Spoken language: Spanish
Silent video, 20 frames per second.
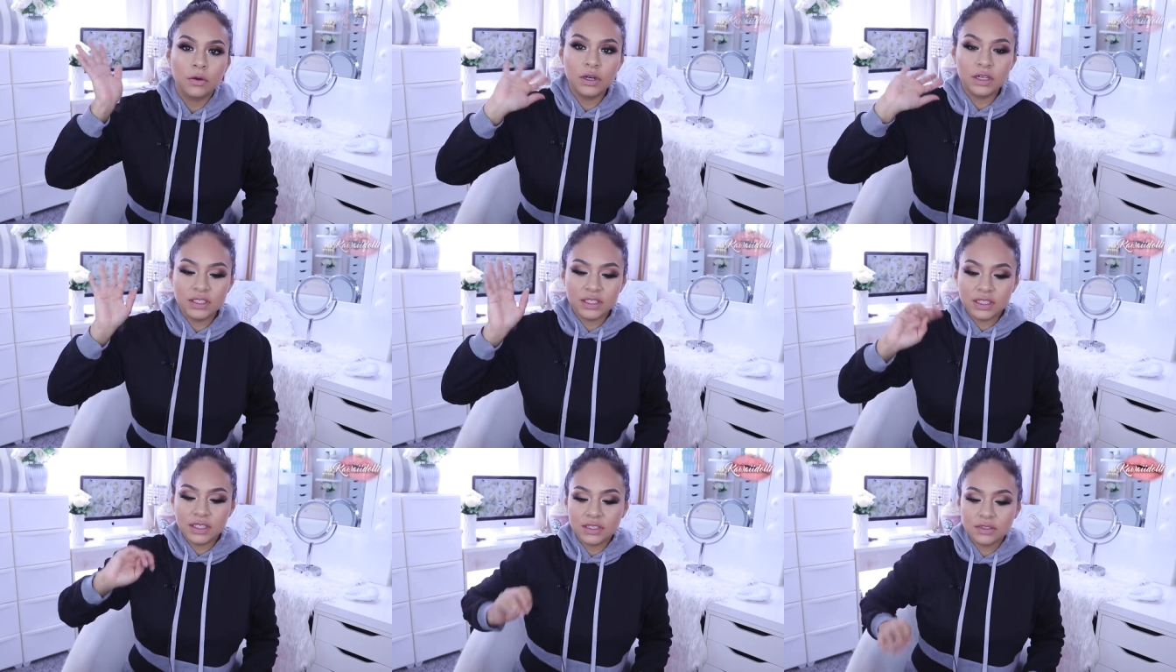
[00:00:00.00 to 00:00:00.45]

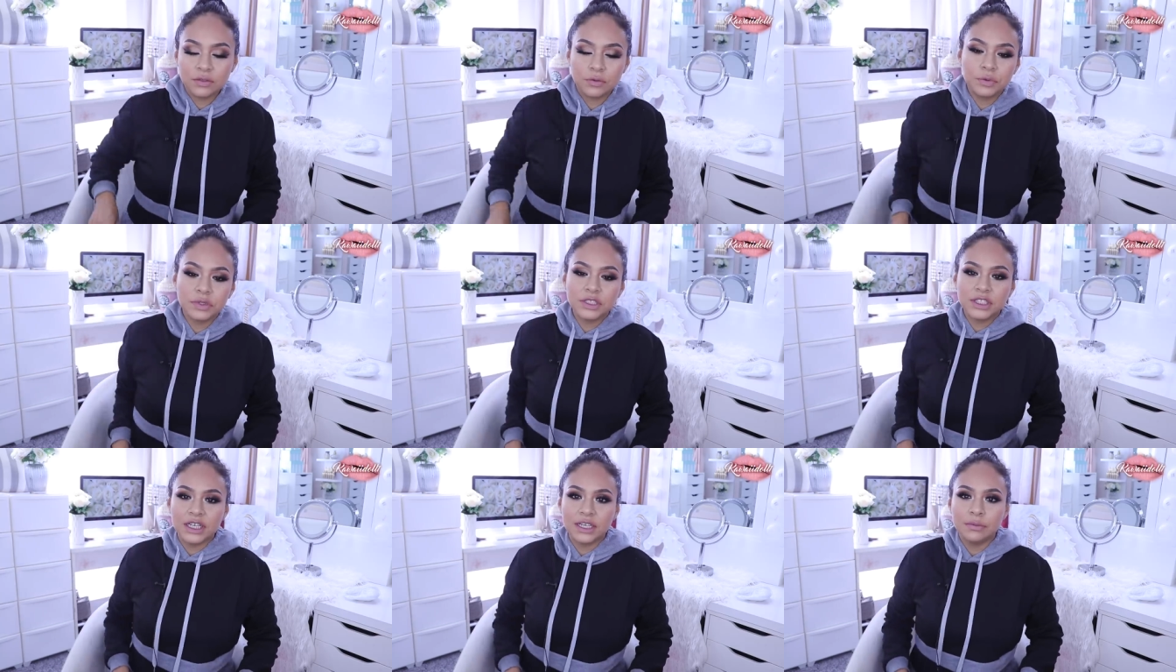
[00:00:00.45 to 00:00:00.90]
Hola chicas,
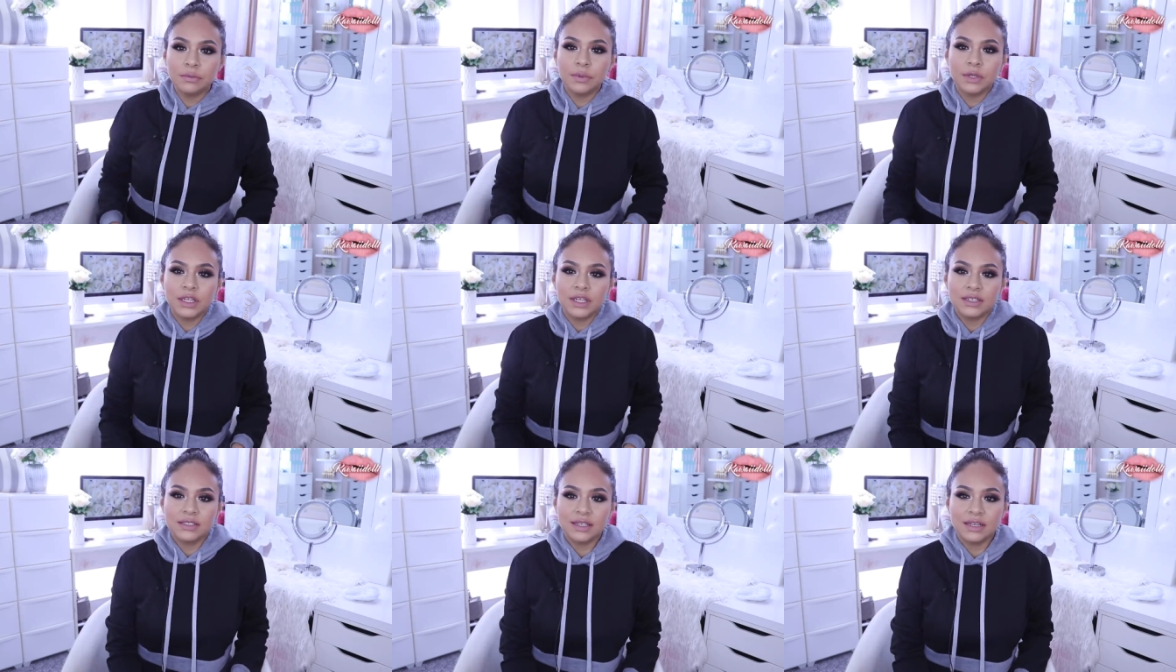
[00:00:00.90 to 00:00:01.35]
¿cómo están?
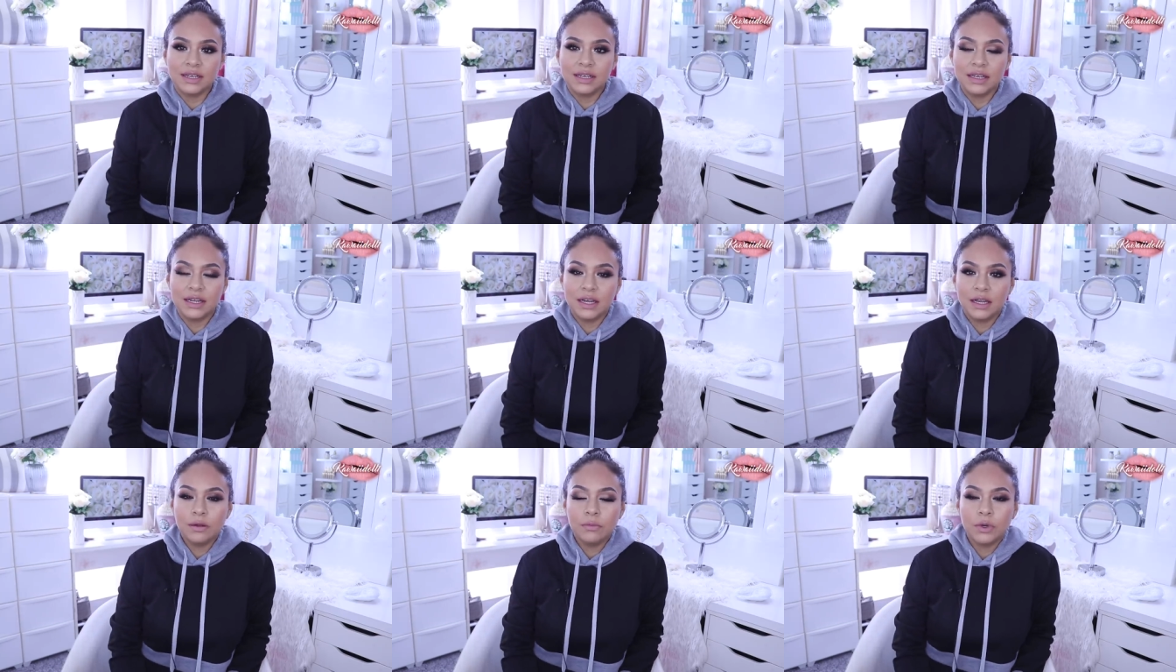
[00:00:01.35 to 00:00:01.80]
Bienvenidas al
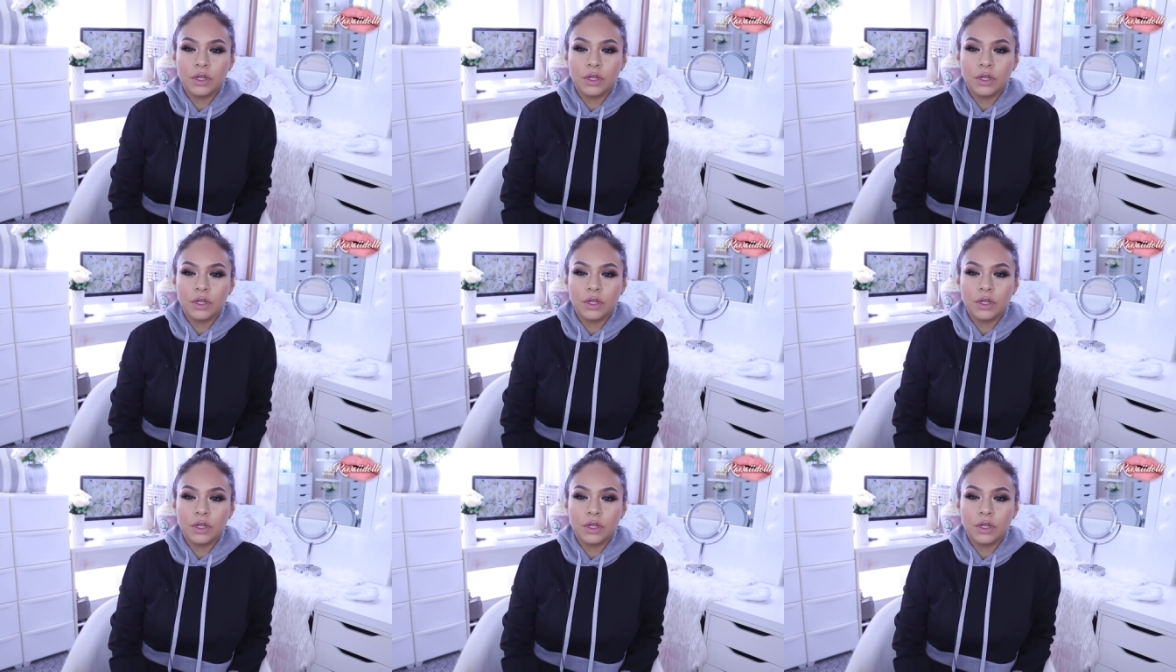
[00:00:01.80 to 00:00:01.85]
canal.